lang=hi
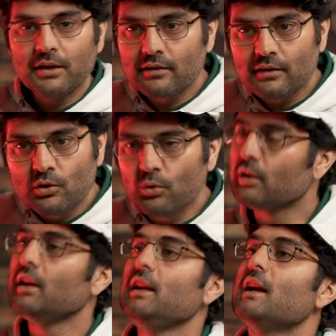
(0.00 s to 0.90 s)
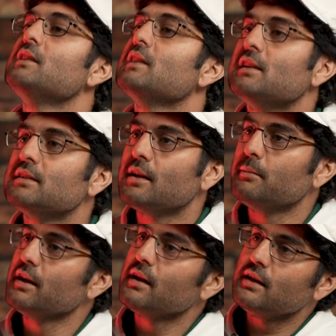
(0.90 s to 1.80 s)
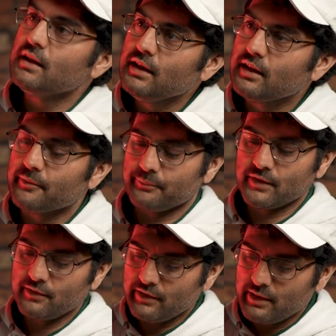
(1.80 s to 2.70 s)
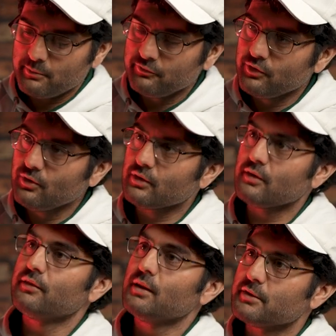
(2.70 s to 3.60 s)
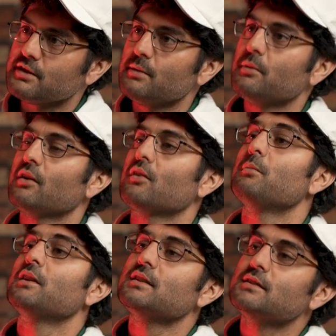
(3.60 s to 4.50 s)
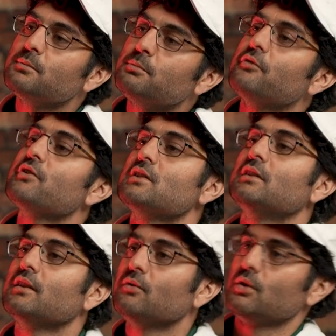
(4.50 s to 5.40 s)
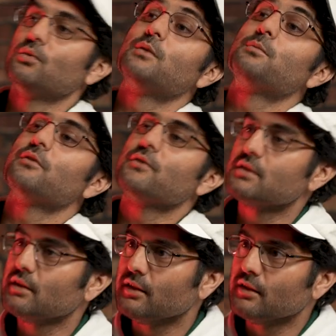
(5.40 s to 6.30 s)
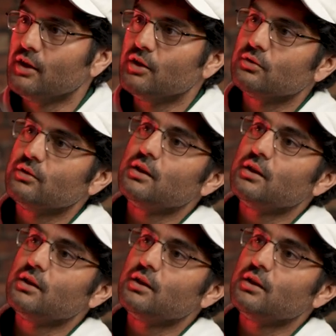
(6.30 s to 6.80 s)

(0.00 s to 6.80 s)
बट टोटली आई चेंज दैट मैंने कहा ठीक है इफ़ आई एम अ वीडियोग्राफर आई एम अ सिनेमाटोग्राफर बट दिस इज अ प्रोफेशनल थिंग वी डू इट प्रोफेशनली सो